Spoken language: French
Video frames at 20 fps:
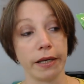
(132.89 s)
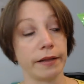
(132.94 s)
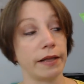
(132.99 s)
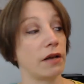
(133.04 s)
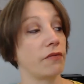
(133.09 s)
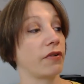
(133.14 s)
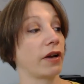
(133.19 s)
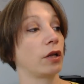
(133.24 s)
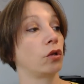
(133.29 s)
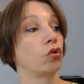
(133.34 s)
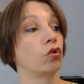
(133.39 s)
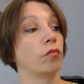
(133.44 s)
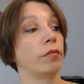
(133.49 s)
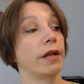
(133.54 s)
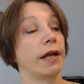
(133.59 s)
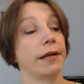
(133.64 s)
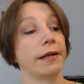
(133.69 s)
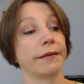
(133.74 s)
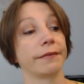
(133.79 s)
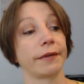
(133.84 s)
Il y a de la farine de
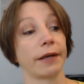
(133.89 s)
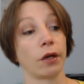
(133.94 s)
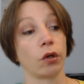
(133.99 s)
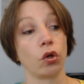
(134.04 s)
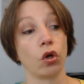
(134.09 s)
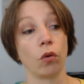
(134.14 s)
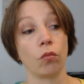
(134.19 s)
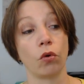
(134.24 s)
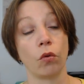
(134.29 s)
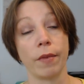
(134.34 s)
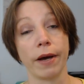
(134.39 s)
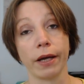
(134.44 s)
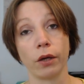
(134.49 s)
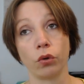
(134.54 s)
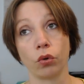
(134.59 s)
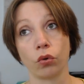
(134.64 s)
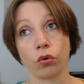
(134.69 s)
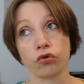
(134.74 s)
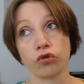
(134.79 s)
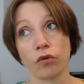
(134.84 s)
blé à l'intérieur. Mon
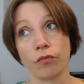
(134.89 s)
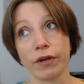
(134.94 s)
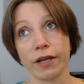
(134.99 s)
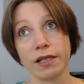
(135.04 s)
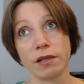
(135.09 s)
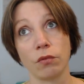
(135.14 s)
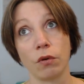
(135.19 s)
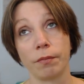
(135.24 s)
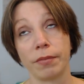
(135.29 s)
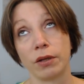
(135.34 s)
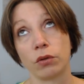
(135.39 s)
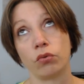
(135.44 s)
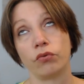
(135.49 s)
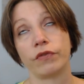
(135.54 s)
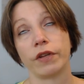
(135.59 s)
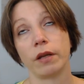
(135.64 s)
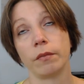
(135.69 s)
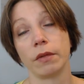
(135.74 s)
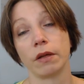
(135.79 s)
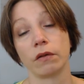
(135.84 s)
mari ne consomme quasiment pas de
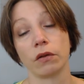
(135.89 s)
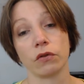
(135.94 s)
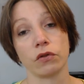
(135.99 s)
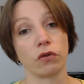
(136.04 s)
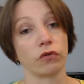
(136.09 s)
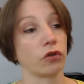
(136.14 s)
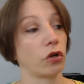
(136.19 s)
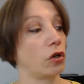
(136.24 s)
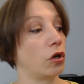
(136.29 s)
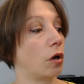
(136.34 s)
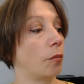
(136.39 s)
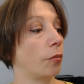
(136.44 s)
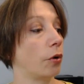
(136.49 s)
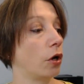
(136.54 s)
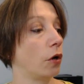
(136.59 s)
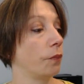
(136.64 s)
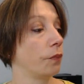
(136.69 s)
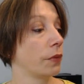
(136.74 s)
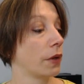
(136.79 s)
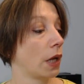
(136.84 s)
gluten, mais de temps en temps il en
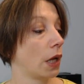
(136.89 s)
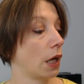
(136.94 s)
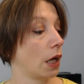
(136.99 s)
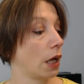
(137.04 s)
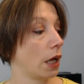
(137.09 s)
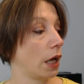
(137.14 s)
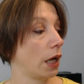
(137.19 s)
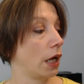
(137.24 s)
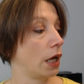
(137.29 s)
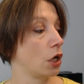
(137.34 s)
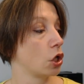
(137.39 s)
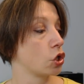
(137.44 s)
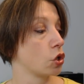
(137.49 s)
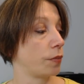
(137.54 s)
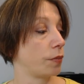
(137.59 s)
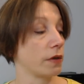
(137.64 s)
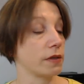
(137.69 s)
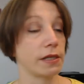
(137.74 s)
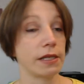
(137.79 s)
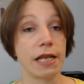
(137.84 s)
prend. Et
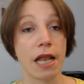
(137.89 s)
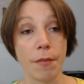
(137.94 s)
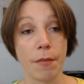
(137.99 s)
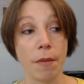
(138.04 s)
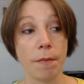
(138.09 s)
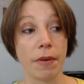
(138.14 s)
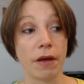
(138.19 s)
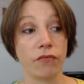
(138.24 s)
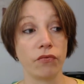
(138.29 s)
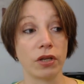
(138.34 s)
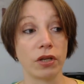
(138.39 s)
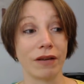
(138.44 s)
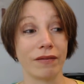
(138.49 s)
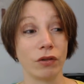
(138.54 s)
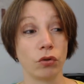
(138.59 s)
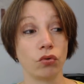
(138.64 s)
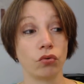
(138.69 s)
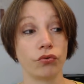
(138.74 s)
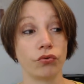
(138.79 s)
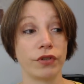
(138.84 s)
je pense qu'il n'a même pas vu qu'il y
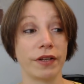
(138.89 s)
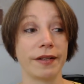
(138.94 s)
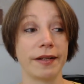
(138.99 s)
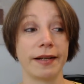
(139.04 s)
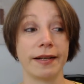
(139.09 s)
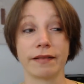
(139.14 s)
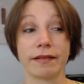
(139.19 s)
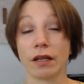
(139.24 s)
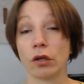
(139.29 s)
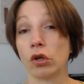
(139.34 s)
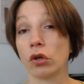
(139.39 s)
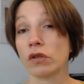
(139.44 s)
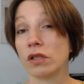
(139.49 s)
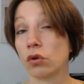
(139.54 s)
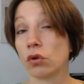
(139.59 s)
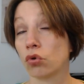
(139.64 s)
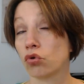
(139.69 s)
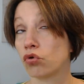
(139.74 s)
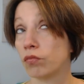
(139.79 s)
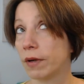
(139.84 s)
avait du gluten à l'intérieur,
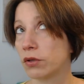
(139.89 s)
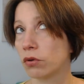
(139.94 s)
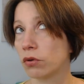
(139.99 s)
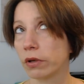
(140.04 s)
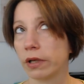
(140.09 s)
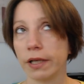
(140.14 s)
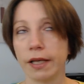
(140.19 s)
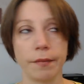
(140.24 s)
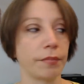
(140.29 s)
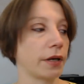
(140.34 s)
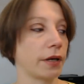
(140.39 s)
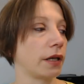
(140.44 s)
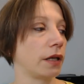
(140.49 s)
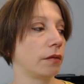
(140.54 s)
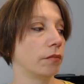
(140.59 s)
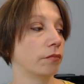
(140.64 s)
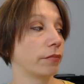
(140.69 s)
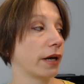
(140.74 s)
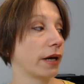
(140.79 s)
sinon je ne suis pas sûre qu'il ait pris.